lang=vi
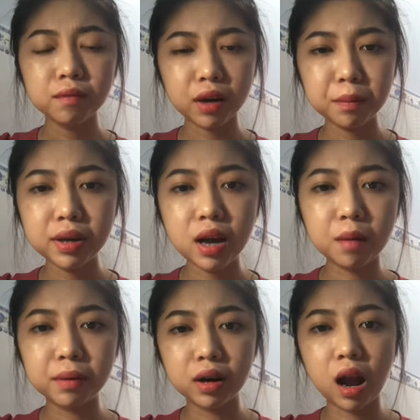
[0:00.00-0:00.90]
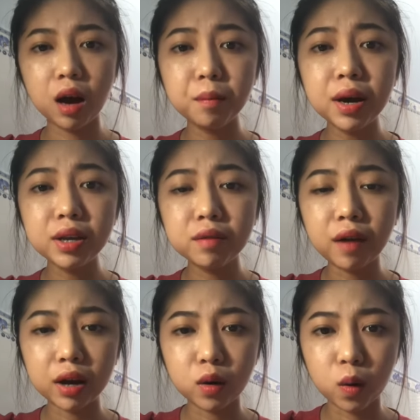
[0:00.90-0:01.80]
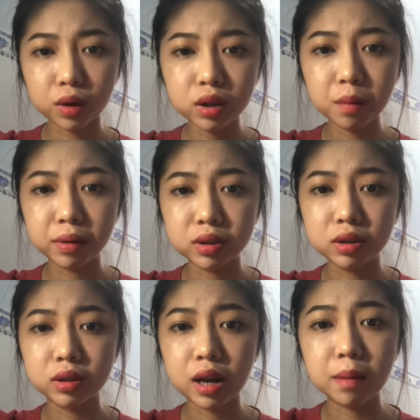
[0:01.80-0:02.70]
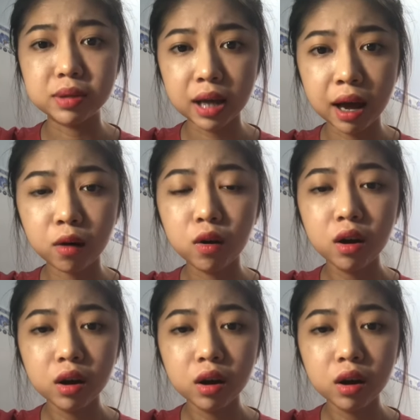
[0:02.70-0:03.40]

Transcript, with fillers: vậy bây giờ mình lỡ bị như vậy rồi thì mình làm sao